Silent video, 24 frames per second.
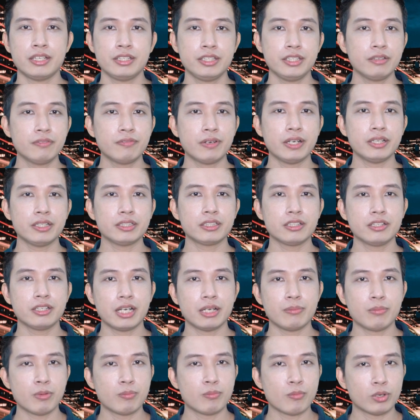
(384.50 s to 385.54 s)
Như vậy, từ
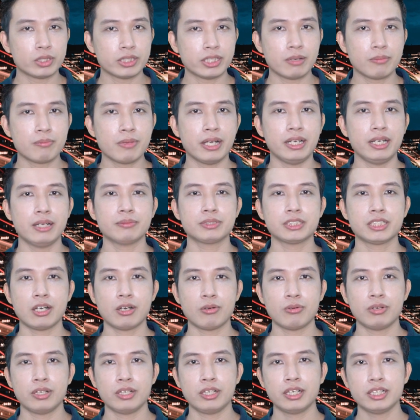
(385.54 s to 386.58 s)
ngày 1 tháng 7 năm
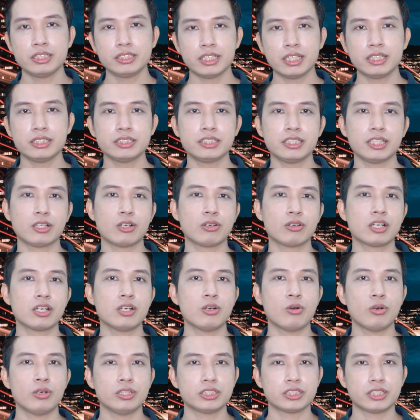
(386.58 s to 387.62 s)
sau, người dân sẽ có cơ
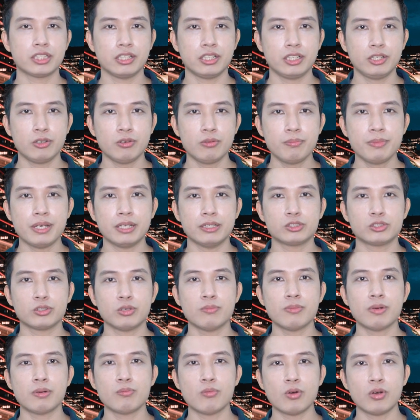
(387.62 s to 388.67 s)
hội sở hữu biển
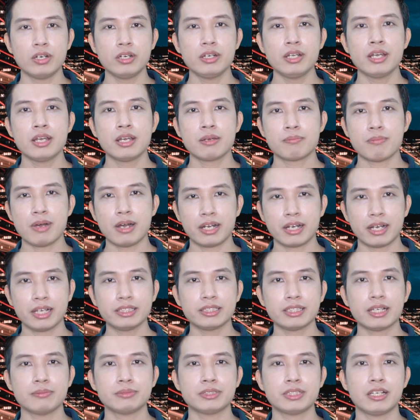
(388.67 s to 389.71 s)
số mong muốn bằng
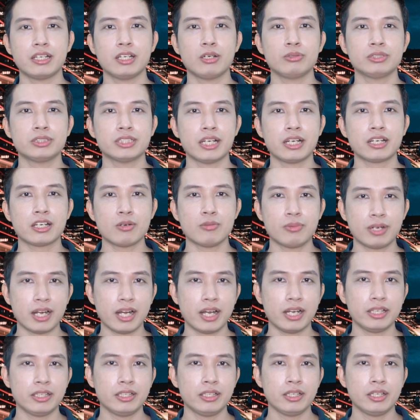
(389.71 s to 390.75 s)
cách tham gia đấu giá công
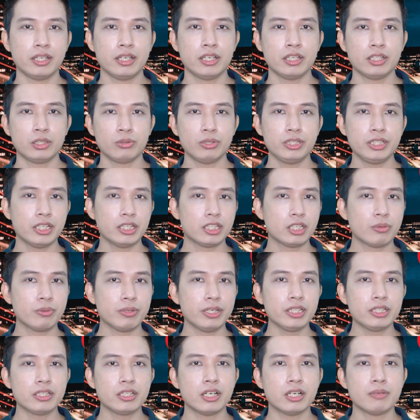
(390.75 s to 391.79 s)
khai. Tuy nhiên không
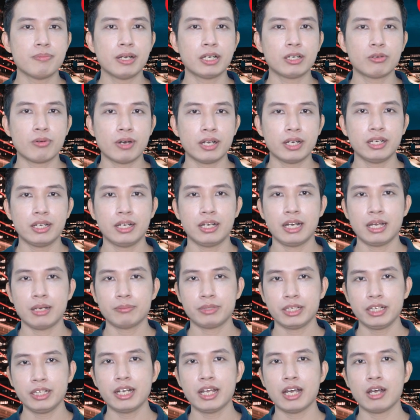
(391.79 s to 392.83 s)
ít người băn khoăn
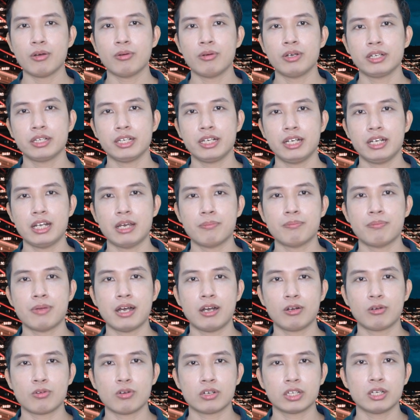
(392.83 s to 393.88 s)
làm thế nào để đảm
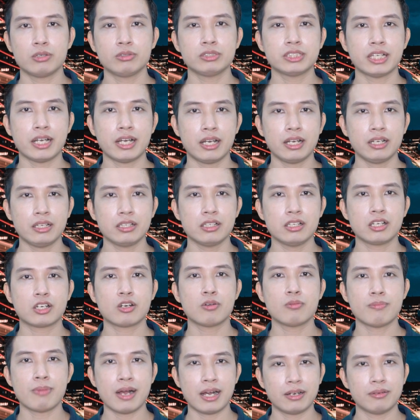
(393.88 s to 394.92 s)
bảo cuộc đấu giá được
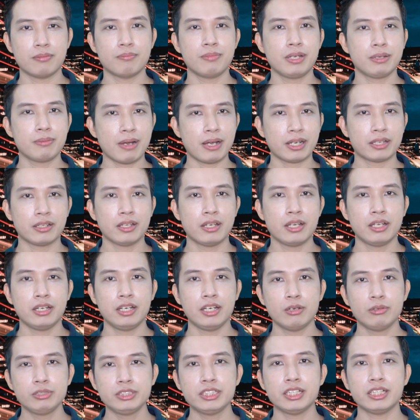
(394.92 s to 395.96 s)
công bằng, minh bạch
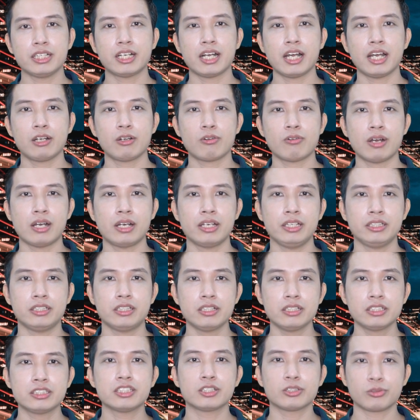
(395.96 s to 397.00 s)
nếu triển khai qua hình
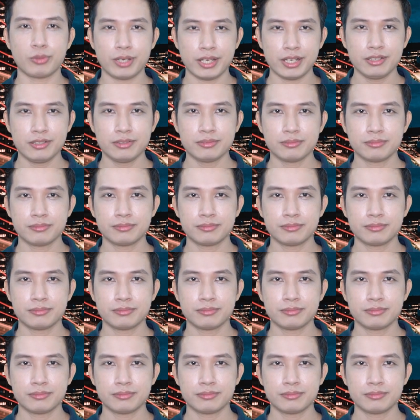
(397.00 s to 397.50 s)
thức trực tuyến.